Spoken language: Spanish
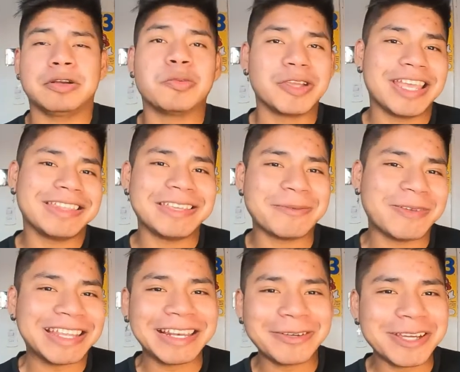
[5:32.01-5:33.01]
Como ya dije,
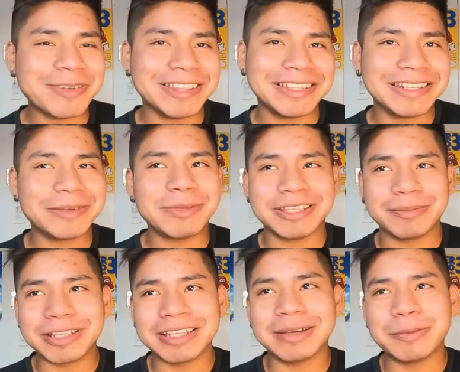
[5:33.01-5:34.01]
¿para que le voy a mentir que
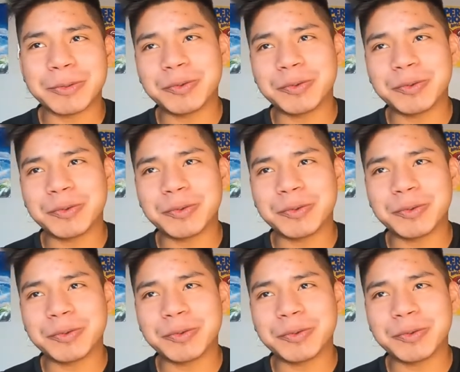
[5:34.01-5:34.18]
matemática me